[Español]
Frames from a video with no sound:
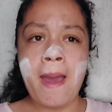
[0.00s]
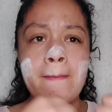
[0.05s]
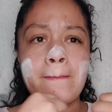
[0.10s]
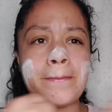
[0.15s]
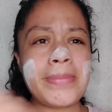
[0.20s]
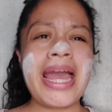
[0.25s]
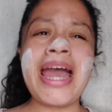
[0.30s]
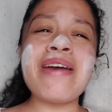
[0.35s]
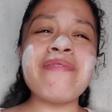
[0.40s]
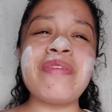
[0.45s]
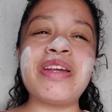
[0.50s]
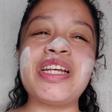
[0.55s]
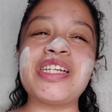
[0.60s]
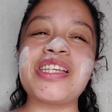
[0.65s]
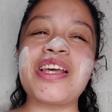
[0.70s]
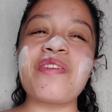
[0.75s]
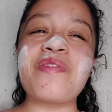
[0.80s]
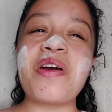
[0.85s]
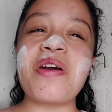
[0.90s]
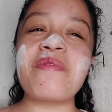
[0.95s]

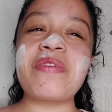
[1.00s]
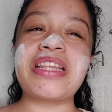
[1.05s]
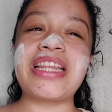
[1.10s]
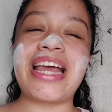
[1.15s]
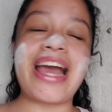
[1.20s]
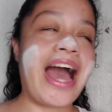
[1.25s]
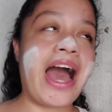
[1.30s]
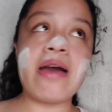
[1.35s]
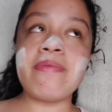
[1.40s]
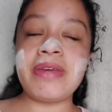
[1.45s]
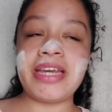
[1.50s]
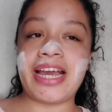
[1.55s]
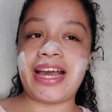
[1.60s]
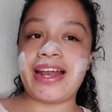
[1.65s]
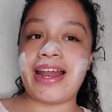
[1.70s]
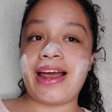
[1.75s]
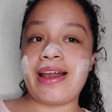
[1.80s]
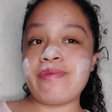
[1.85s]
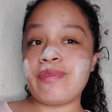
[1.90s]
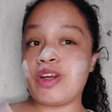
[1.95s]
Bienvenidos nuevamente a mi
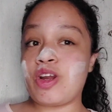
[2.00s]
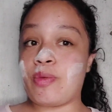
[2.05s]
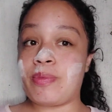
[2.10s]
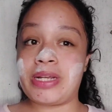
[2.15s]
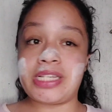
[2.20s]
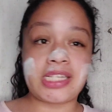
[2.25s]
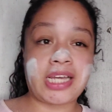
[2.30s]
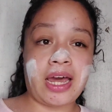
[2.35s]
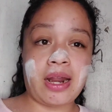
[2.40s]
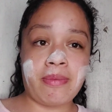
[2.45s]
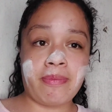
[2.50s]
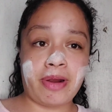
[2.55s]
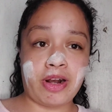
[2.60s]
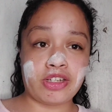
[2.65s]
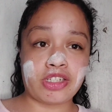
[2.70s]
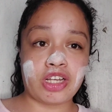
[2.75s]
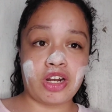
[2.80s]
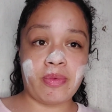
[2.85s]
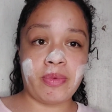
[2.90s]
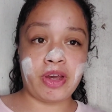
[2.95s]
canal, mi nombre es Karen para
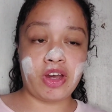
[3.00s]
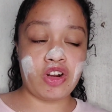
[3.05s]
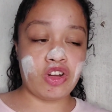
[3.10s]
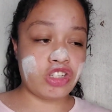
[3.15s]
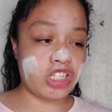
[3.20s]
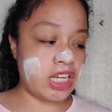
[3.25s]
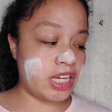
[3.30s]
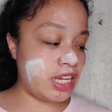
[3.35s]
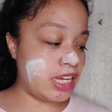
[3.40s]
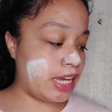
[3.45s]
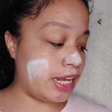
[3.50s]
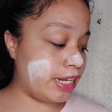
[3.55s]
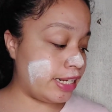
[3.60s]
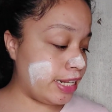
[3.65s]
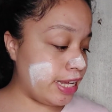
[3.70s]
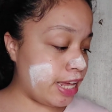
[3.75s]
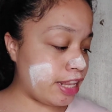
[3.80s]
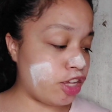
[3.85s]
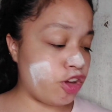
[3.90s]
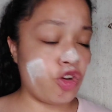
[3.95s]
los que no me conocen y el
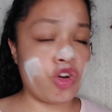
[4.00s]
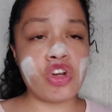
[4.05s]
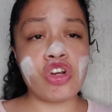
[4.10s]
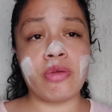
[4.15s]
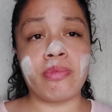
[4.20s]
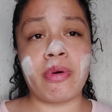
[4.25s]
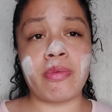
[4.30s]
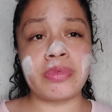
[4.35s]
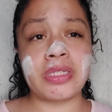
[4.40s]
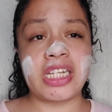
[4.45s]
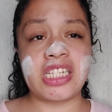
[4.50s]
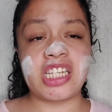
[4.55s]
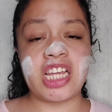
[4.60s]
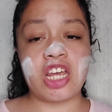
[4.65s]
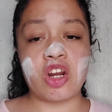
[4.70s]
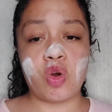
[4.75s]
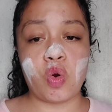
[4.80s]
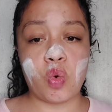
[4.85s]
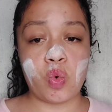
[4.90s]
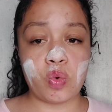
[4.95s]
día de hoy nos vamos a
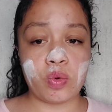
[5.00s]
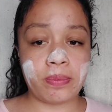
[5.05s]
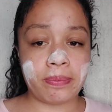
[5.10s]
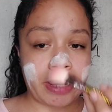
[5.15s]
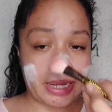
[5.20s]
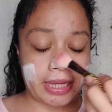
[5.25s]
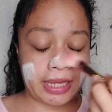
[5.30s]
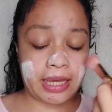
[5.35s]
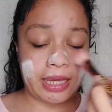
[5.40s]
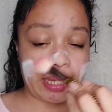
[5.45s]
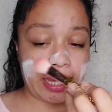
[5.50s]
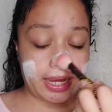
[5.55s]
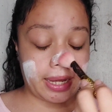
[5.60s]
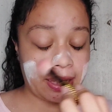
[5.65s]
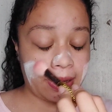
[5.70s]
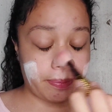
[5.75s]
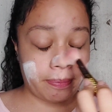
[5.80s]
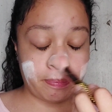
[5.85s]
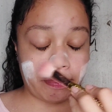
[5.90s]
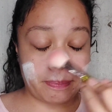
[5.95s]
hacer un
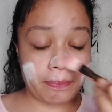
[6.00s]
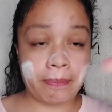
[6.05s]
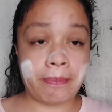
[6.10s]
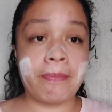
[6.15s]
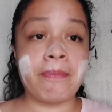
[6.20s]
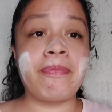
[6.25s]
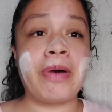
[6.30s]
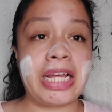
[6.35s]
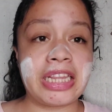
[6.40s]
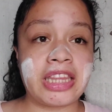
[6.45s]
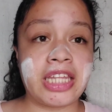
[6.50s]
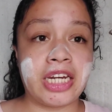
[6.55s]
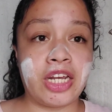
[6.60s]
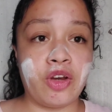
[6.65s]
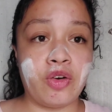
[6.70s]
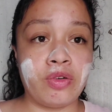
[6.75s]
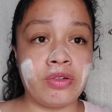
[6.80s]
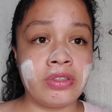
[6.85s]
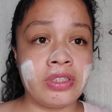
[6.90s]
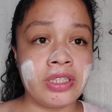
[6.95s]
maquillaje
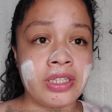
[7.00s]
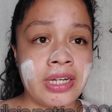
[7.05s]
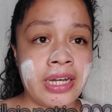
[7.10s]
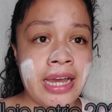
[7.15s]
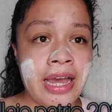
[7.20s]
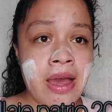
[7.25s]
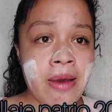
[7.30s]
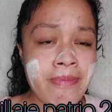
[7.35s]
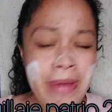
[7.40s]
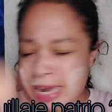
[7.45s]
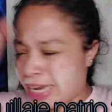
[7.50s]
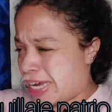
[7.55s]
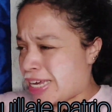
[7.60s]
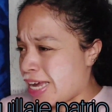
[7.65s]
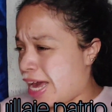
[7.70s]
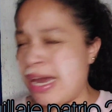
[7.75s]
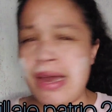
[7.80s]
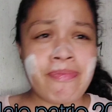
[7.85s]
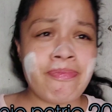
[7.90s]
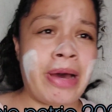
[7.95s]
patrio
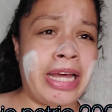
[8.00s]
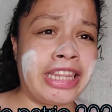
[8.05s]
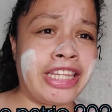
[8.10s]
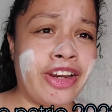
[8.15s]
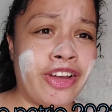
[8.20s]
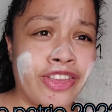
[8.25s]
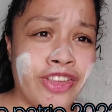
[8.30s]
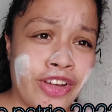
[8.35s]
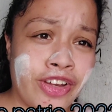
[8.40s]
Maquillaje patrio